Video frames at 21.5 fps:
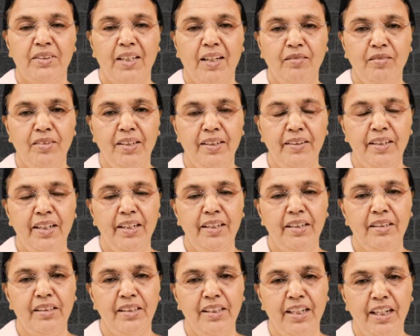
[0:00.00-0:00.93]
தந்தையை
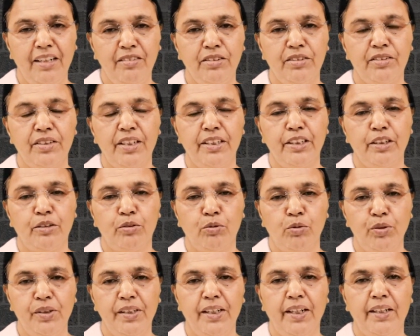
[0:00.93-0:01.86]
நினைவு
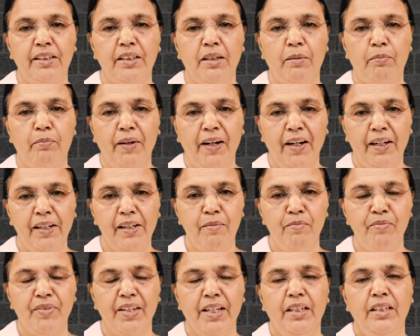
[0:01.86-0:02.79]
செய்யக்கூடிய இந்த
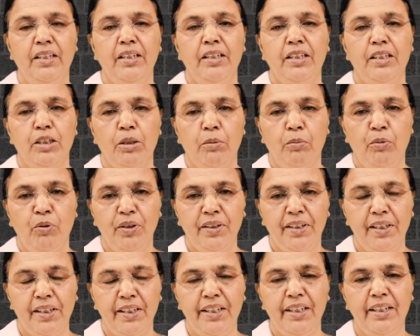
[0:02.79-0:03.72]
பாடம் இந்த
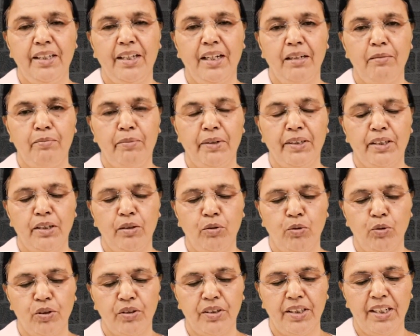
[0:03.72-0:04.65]
போதனை
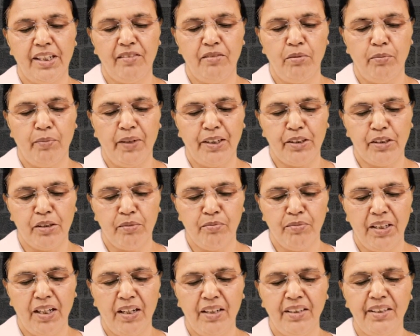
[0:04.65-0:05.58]
கல்பத்தில் ஒரு தடவை
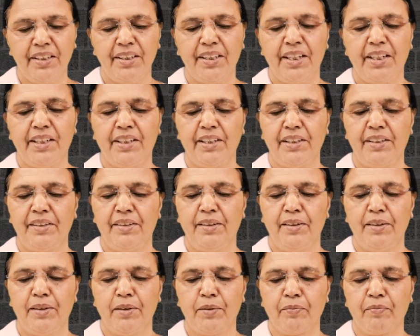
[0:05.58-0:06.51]
மட்டும்தான்
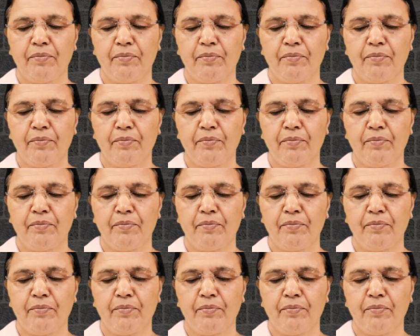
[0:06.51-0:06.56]
கிடைக்கிறது